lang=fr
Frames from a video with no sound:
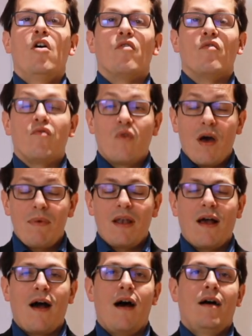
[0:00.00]
vous
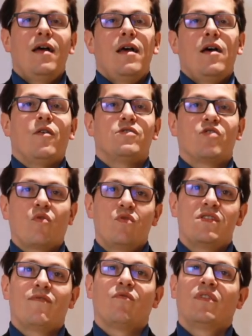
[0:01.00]
rappellera euh, ce que nous
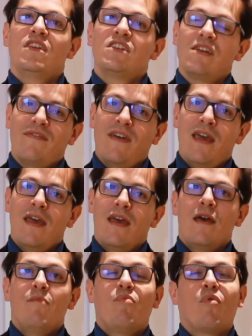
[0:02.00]
avons déjà fait
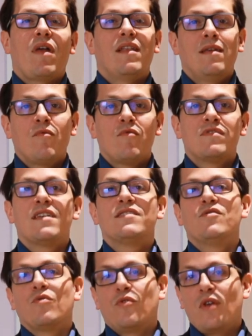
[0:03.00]
pour la
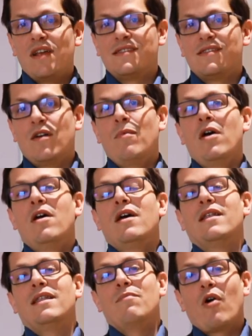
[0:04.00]
démonstration de la somme
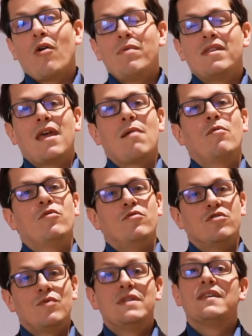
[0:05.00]
des premiers termes d'une
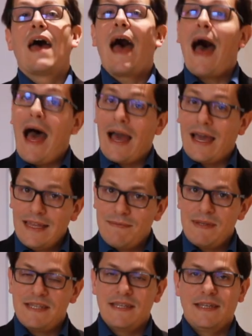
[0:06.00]
suite
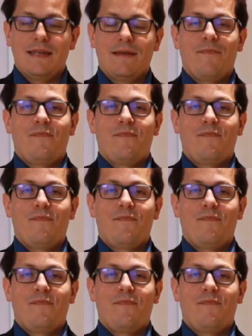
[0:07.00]
arithmétique.